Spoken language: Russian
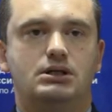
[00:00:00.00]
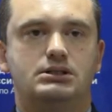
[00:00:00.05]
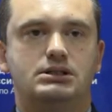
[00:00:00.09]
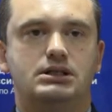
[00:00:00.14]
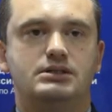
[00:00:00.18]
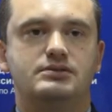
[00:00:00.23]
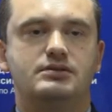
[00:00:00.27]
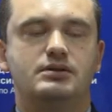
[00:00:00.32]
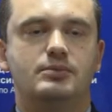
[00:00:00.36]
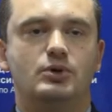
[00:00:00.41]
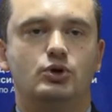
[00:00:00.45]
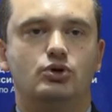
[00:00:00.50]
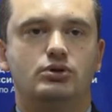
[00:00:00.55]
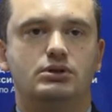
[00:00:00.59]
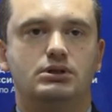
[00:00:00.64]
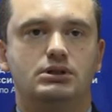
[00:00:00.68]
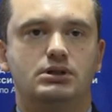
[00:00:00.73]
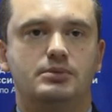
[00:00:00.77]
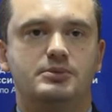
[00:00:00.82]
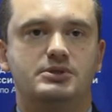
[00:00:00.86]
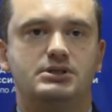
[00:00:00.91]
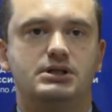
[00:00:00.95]
Следственными
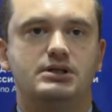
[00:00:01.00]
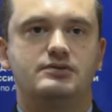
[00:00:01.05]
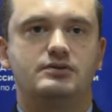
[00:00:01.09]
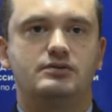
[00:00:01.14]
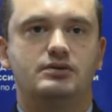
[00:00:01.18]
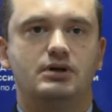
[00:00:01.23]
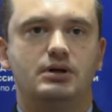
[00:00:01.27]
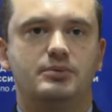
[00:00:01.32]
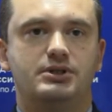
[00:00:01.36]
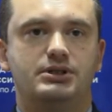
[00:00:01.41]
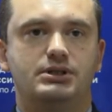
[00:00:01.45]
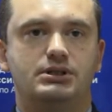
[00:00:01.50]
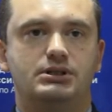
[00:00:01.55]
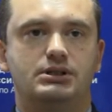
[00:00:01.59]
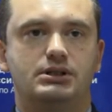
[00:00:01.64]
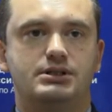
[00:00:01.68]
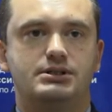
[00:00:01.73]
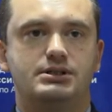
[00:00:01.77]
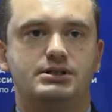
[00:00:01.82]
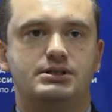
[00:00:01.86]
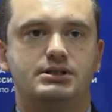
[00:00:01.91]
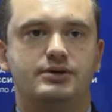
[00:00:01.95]
органами Следственного комитета
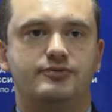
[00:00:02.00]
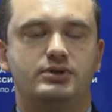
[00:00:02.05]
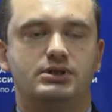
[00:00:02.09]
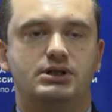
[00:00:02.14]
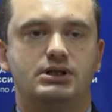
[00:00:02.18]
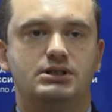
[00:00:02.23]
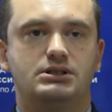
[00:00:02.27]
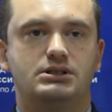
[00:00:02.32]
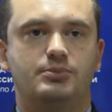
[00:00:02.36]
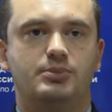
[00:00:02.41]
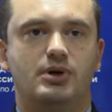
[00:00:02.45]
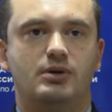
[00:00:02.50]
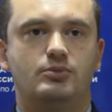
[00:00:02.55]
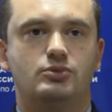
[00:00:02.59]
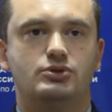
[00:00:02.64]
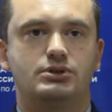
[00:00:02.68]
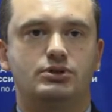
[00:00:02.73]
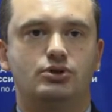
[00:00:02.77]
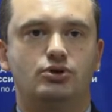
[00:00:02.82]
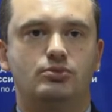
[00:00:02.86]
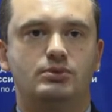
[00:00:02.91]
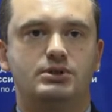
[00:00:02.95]
Российской Федерации по
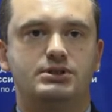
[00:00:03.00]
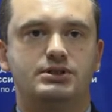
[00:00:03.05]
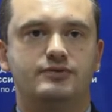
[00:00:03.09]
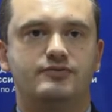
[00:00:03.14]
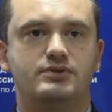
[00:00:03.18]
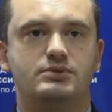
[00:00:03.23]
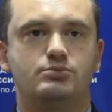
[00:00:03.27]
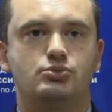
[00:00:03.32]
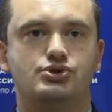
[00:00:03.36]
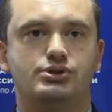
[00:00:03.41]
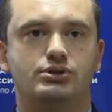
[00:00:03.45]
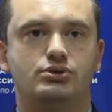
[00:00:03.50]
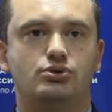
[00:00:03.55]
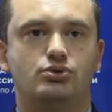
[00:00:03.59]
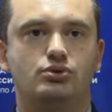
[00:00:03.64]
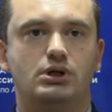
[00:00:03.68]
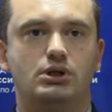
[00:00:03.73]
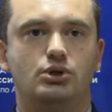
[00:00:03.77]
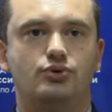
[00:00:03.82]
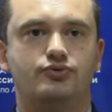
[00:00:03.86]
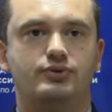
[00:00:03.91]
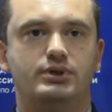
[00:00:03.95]
Амурской области возбуждено
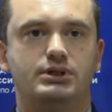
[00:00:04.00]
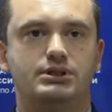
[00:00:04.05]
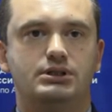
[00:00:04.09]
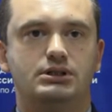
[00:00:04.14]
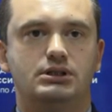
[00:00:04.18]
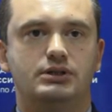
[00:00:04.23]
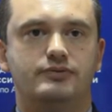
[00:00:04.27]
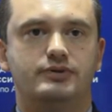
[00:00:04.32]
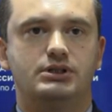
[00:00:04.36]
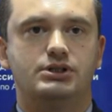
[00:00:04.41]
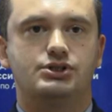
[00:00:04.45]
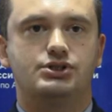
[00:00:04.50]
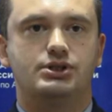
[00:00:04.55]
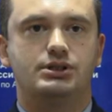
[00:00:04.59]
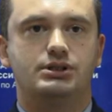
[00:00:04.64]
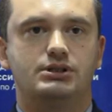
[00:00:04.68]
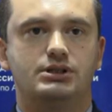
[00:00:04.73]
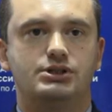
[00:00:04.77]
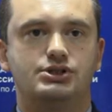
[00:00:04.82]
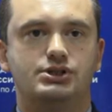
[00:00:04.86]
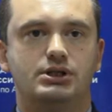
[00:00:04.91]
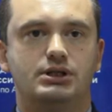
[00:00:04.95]
уголовное дело в отношении
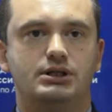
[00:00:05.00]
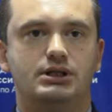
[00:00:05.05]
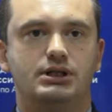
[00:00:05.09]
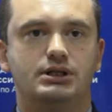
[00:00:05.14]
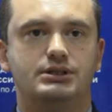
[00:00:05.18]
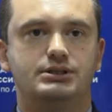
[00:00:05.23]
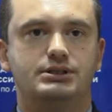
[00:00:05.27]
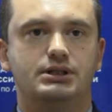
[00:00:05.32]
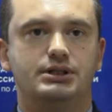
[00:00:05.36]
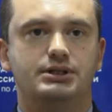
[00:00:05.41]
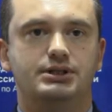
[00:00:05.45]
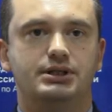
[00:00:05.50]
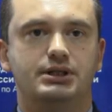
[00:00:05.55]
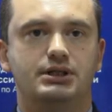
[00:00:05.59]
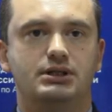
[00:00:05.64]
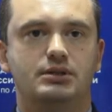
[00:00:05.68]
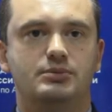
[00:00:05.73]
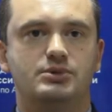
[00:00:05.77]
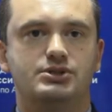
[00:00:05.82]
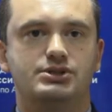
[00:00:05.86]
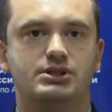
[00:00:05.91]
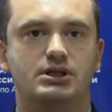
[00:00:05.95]
начальника отделения
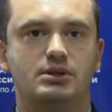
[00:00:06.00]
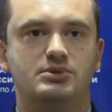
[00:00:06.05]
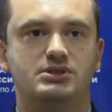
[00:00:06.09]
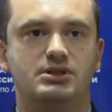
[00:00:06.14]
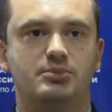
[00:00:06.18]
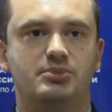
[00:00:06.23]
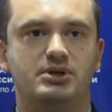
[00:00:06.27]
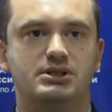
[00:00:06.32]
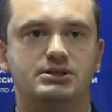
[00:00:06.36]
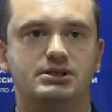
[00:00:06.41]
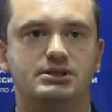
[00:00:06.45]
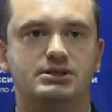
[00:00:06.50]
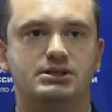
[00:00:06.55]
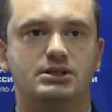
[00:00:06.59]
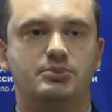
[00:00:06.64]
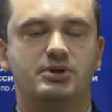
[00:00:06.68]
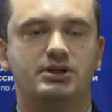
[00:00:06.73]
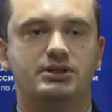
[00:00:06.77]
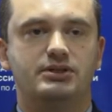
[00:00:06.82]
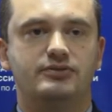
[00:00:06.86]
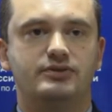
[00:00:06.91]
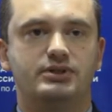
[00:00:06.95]
экономической безопасности и
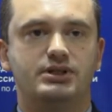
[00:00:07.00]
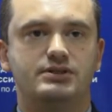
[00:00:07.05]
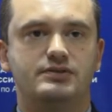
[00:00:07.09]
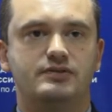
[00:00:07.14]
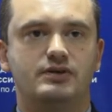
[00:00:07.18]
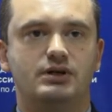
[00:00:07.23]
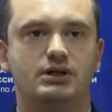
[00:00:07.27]
противодействия